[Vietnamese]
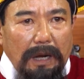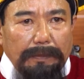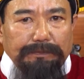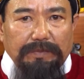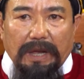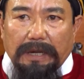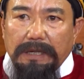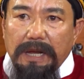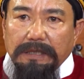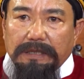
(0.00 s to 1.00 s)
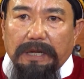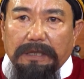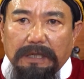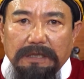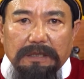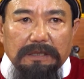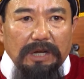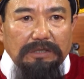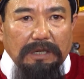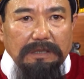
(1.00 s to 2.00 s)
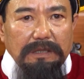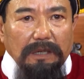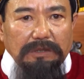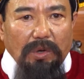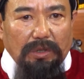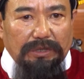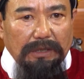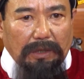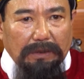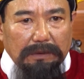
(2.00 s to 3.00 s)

Áp giải hắn về kinh Để trình đức vua trị